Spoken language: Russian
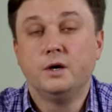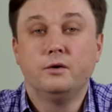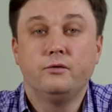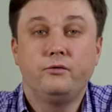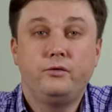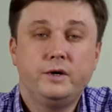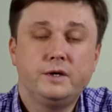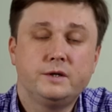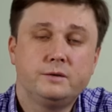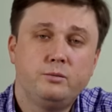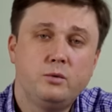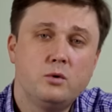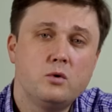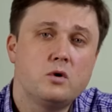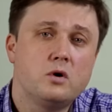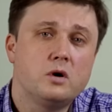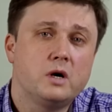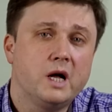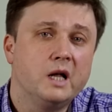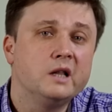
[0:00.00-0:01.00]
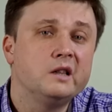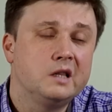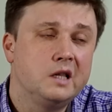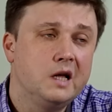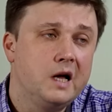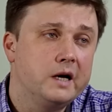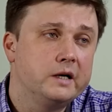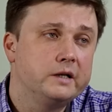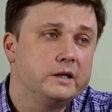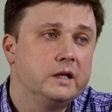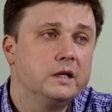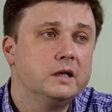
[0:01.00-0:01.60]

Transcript: Facebook, Контакт,